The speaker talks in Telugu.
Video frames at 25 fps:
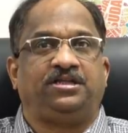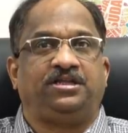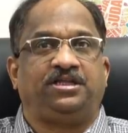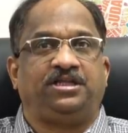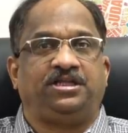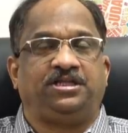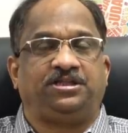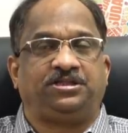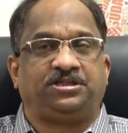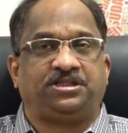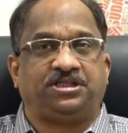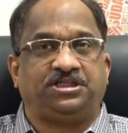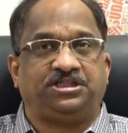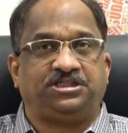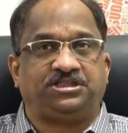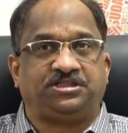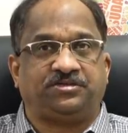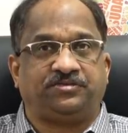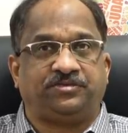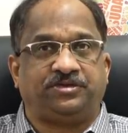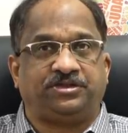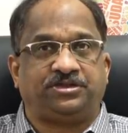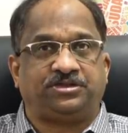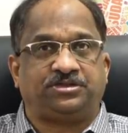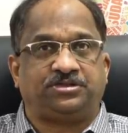
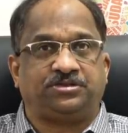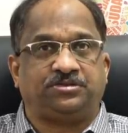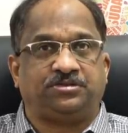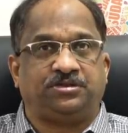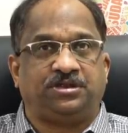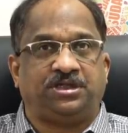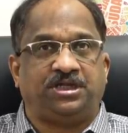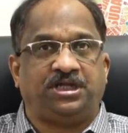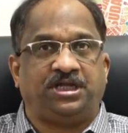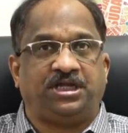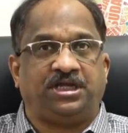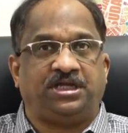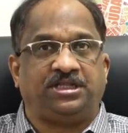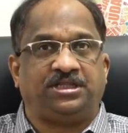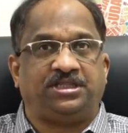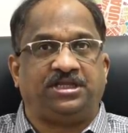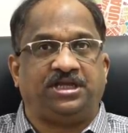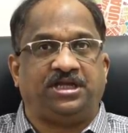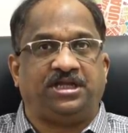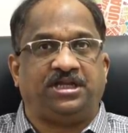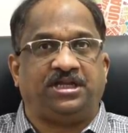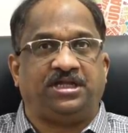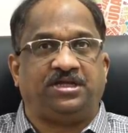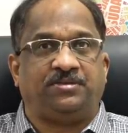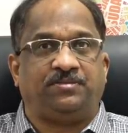నియంత్రించవచ్చు అనే
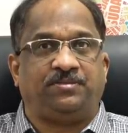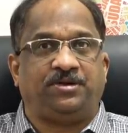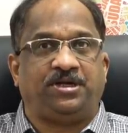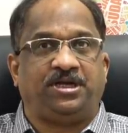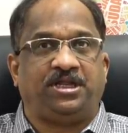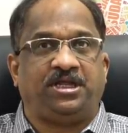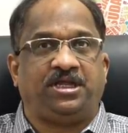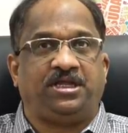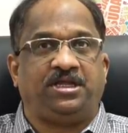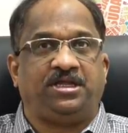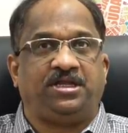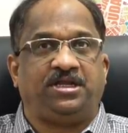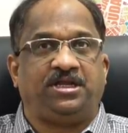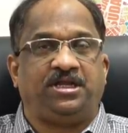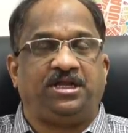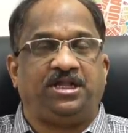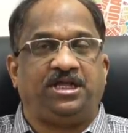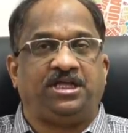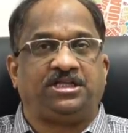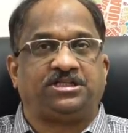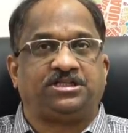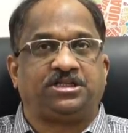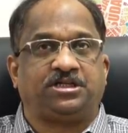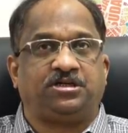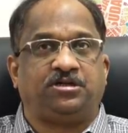అధ్యయనాన్ని
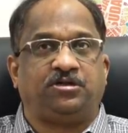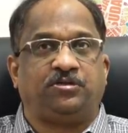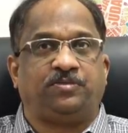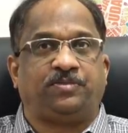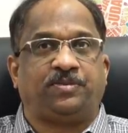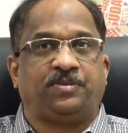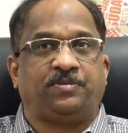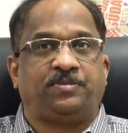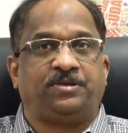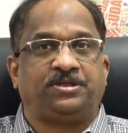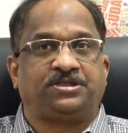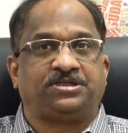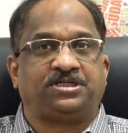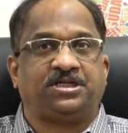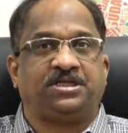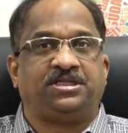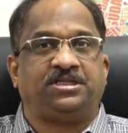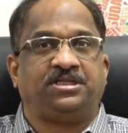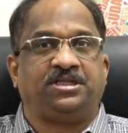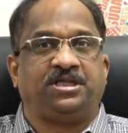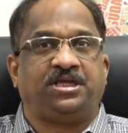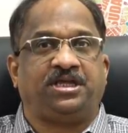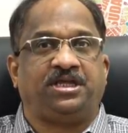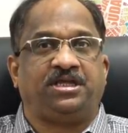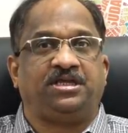నేచర్లో పబ్లిష్
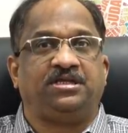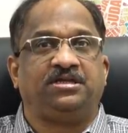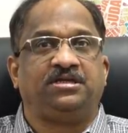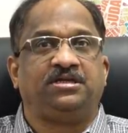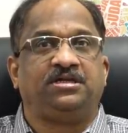అయింది